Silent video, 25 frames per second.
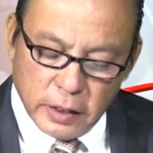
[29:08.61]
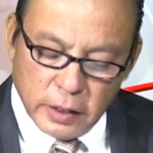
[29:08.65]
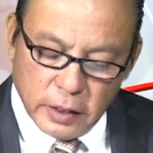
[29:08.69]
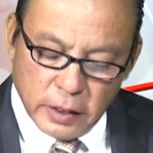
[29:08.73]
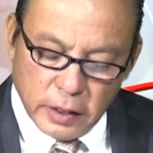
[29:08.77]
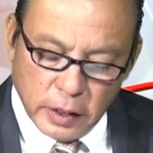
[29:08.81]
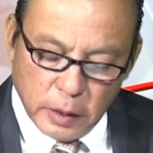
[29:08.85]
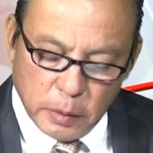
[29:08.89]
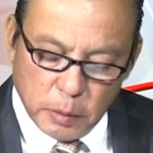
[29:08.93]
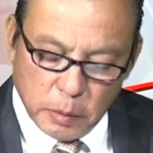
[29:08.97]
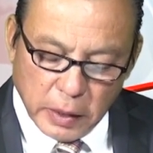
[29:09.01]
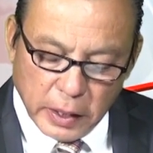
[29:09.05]

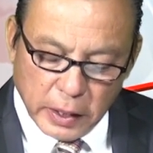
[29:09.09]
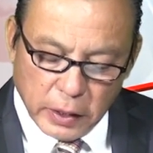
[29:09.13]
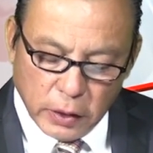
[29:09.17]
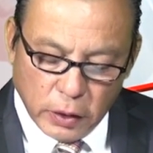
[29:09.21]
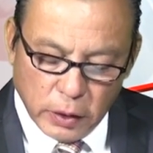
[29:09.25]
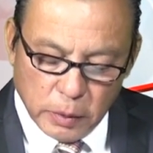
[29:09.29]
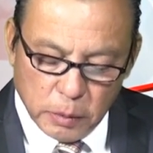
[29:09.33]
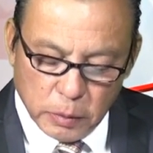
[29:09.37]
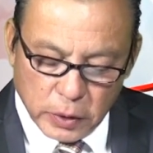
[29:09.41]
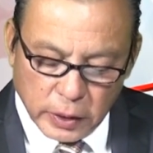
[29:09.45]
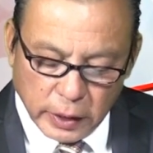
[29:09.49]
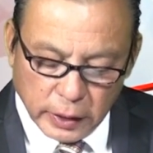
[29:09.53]
nhưng mà
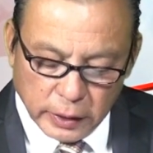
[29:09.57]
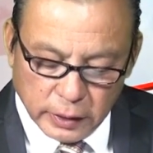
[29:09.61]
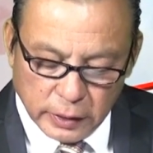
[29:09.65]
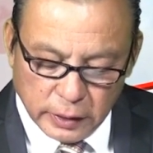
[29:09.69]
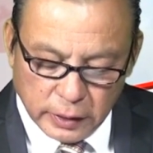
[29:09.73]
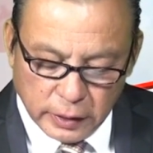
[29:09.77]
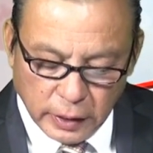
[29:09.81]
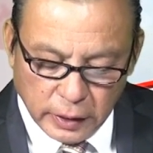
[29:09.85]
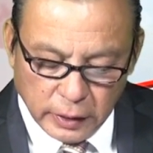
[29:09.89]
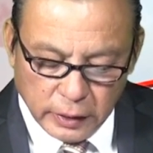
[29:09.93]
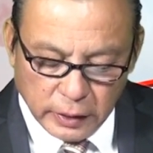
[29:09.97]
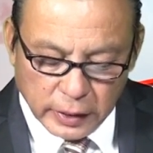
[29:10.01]
nói một cách
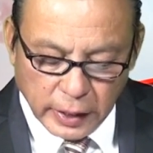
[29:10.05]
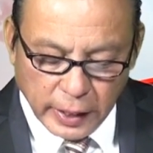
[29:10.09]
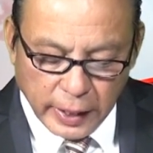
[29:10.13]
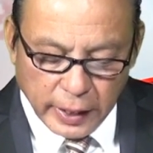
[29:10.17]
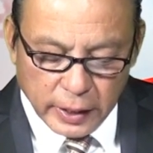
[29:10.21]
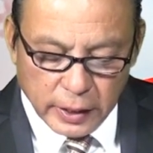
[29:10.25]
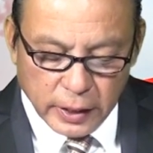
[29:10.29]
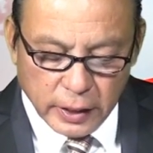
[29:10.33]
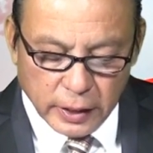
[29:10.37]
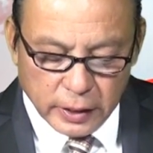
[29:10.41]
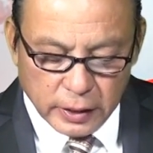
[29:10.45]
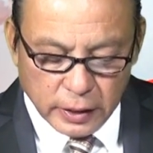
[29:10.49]
chính
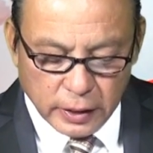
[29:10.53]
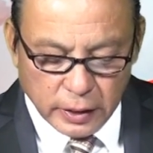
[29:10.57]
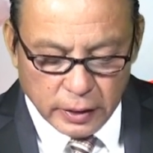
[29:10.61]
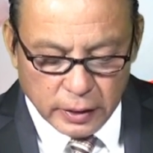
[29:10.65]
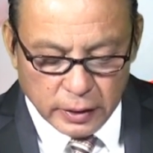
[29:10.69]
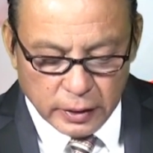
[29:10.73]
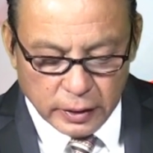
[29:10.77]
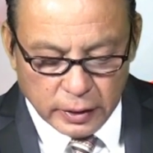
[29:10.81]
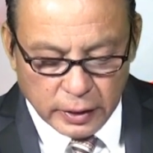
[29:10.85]
xác hơn đó